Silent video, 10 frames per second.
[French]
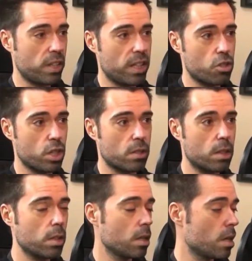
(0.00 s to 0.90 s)
me suis fait
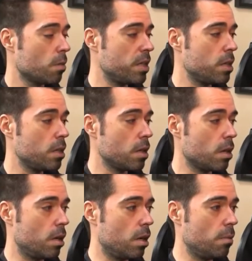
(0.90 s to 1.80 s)
injecter, puis
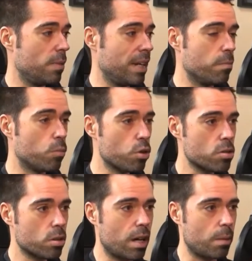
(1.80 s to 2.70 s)
euh, les
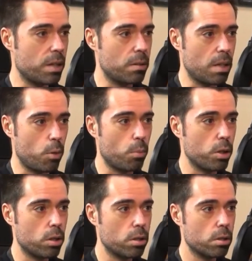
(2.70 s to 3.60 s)
muscles dans mon
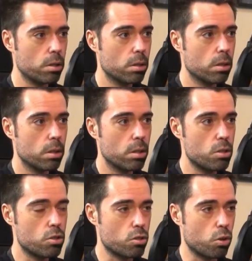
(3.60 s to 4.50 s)
bras
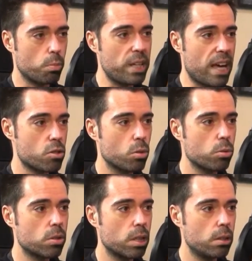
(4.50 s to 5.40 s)
se sont mis à
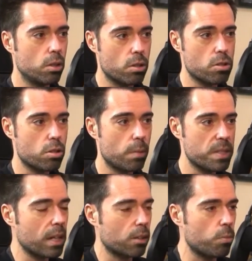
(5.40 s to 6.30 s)
sauter non-stop. Tu
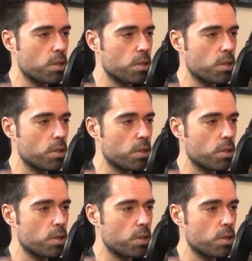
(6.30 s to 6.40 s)
sais, quand un